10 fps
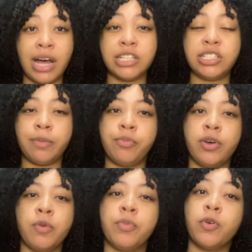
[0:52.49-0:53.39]
a de
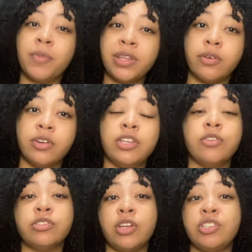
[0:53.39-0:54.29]
Itapuã é um pouco menor, e
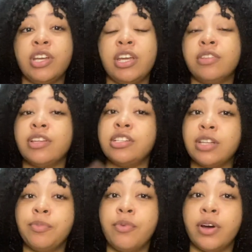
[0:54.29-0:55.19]
eu já tinha ido na de
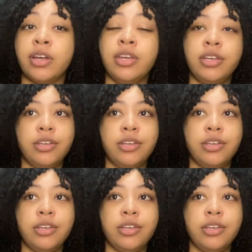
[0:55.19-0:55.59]
Itapuã.